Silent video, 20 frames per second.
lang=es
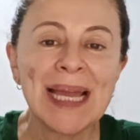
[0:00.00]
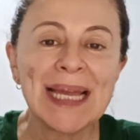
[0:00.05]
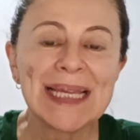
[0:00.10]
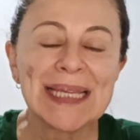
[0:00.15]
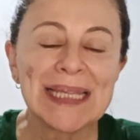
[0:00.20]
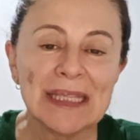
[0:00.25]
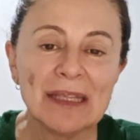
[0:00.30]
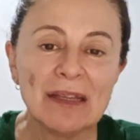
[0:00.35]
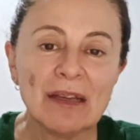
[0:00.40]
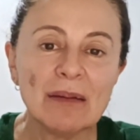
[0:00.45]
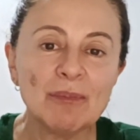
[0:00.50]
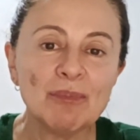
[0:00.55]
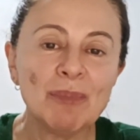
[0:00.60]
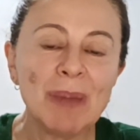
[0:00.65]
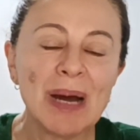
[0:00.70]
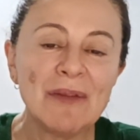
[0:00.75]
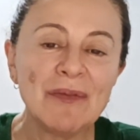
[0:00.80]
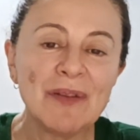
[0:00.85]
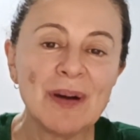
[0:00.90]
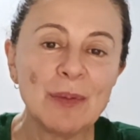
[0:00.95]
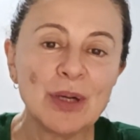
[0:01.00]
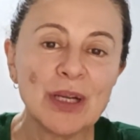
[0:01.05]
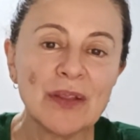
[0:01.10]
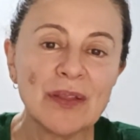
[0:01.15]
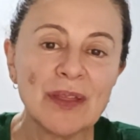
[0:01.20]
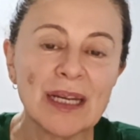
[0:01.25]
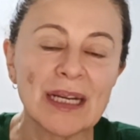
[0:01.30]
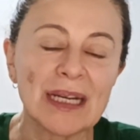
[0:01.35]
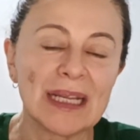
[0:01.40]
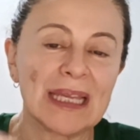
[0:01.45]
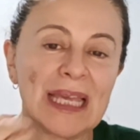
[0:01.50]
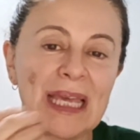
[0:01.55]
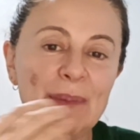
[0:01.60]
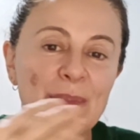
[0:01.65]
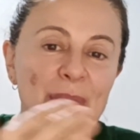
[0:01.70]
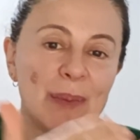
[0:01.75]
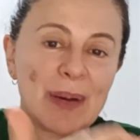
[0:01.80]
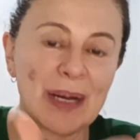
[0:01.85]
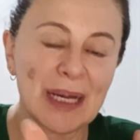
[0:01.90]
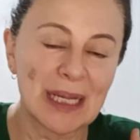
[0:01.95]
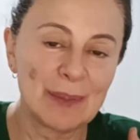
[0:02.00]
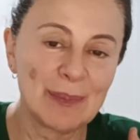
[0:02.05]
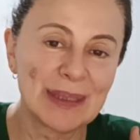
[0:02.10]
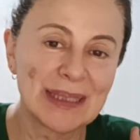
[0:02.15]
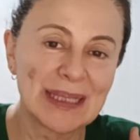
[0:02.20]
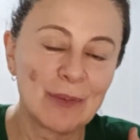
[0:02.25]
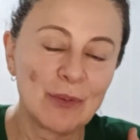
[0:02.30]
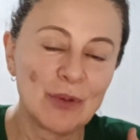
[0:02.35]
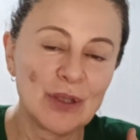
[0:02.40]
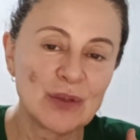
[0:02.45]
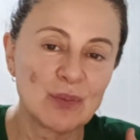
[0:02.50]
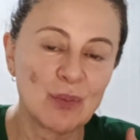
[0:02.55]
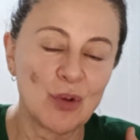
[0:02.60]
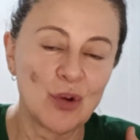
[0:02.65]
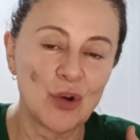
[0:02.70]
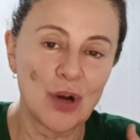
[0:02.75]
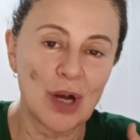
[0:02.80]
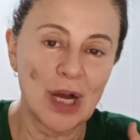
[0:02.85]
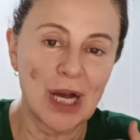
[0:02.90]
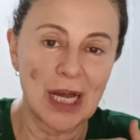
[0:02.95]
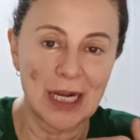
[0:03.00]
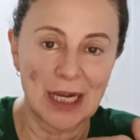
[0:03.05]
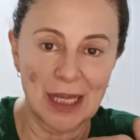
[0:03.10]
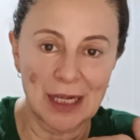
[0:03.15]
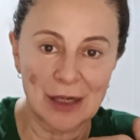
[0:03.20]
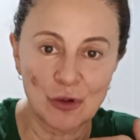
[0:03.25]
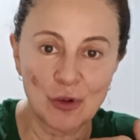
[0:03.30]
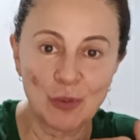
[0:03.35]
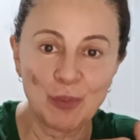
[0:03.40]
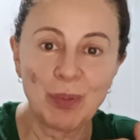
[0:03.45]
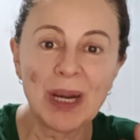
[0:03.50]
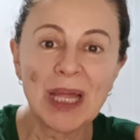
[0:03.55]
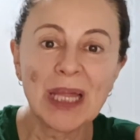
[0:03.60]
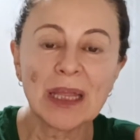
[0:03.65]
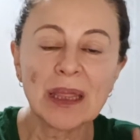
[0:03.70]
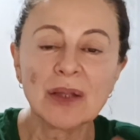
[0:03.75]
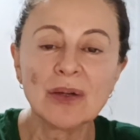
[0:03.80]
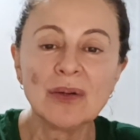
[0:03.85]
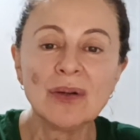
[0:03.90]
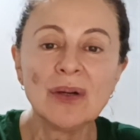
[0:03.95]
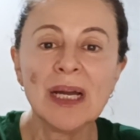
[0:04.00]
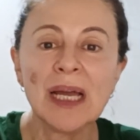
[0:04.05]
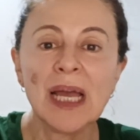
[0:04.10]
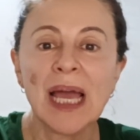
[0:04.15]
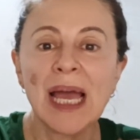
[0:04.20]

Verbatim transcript: y va a favorecer que me baje el metabolismo a largo plazo